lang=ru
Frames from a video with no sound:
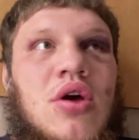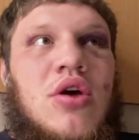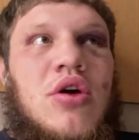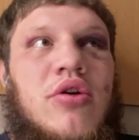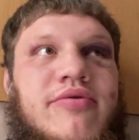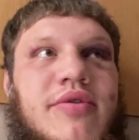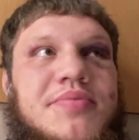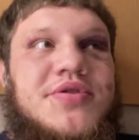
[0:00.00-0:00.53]

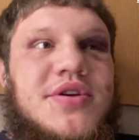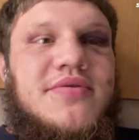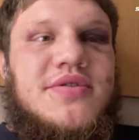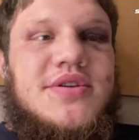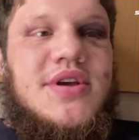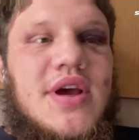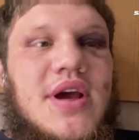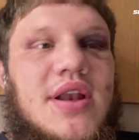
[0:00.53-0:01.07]
Вообще в
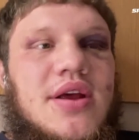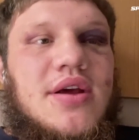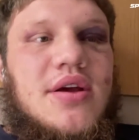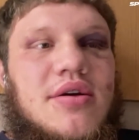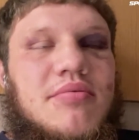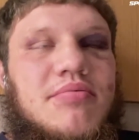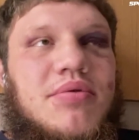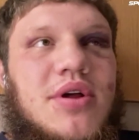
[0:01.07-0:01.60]

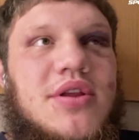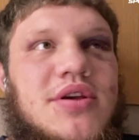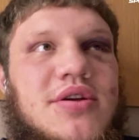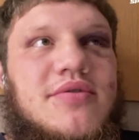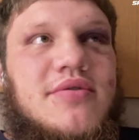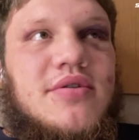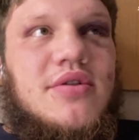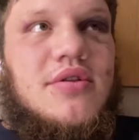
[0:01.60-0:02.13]
идеале
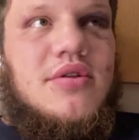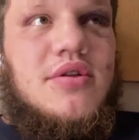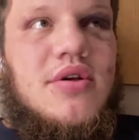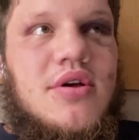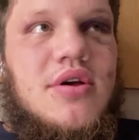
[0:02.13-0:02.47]
планировал